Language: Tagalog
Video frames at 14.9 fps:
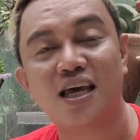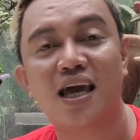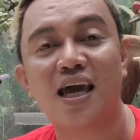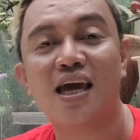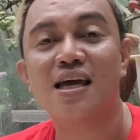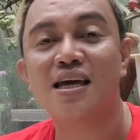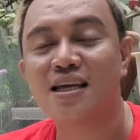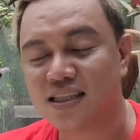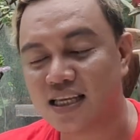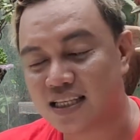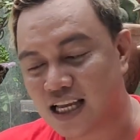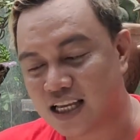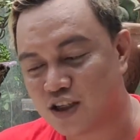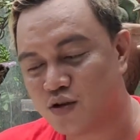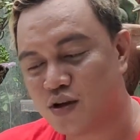Kay
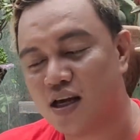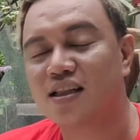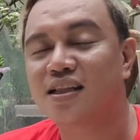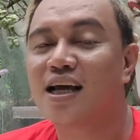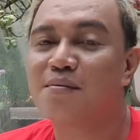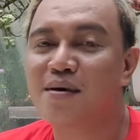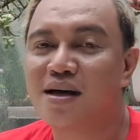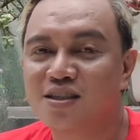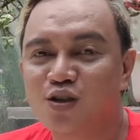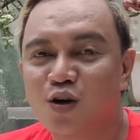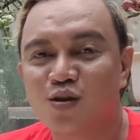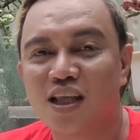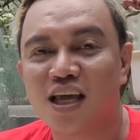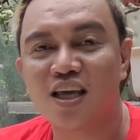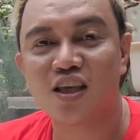Tita Juliet Galman.
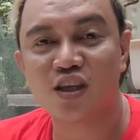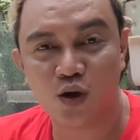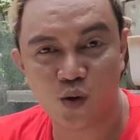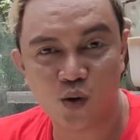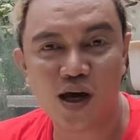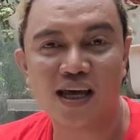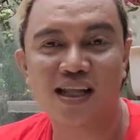So, thank you.